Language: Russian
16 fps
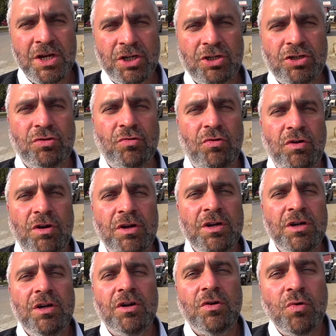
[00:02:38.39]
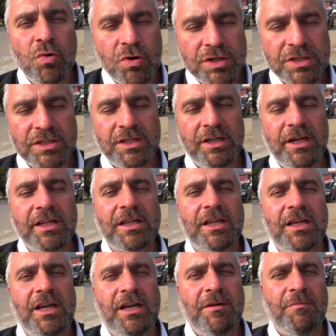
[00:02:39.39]
что гость –
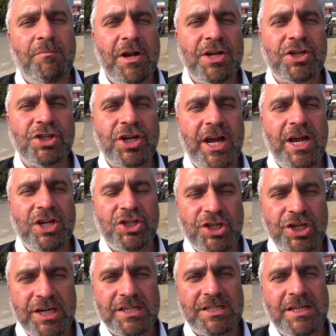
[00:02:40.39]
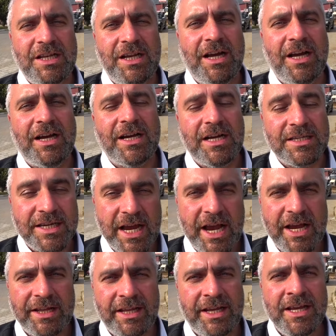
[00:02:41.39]
это большая честь для
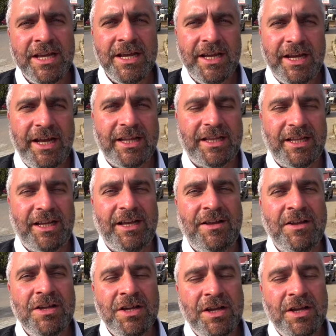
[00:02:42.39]
хозяина, это